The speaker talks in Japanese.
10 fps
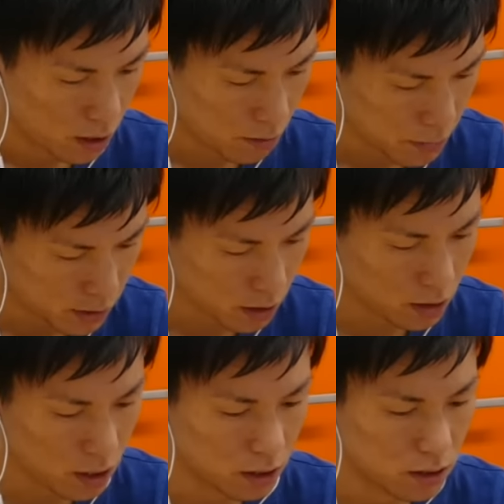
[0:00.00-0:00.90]
あんまり使っ
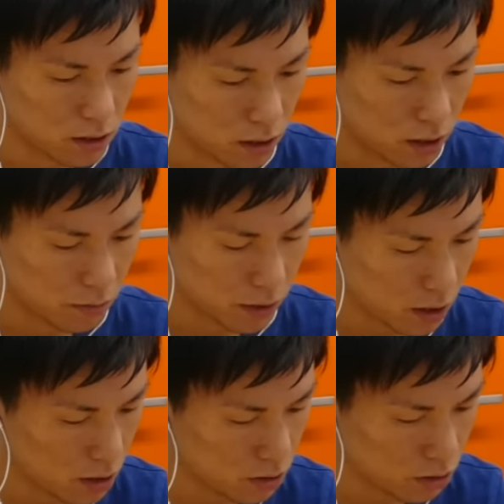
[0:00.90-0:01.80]
てないですねでも
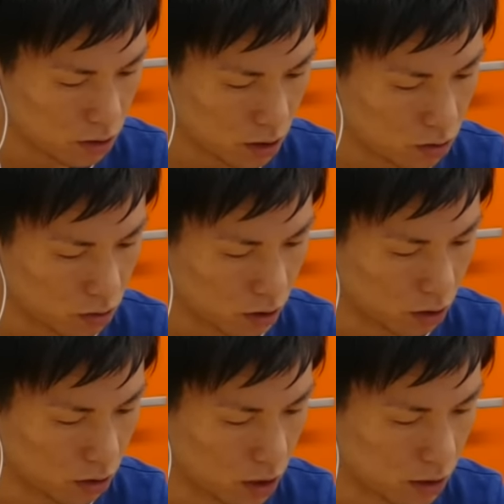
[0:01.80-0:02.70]
光属性特化
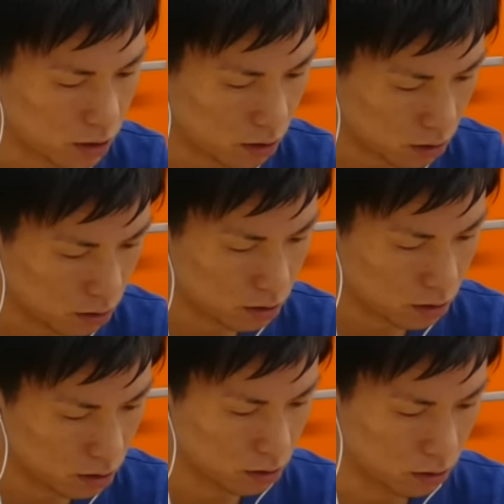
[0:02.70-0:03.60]
のリーダースキル
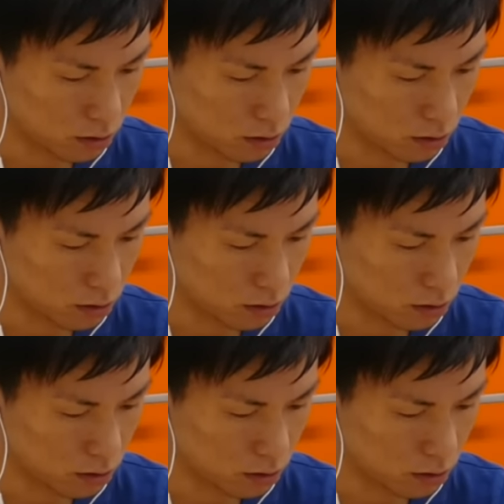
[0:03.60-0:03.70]
うんうん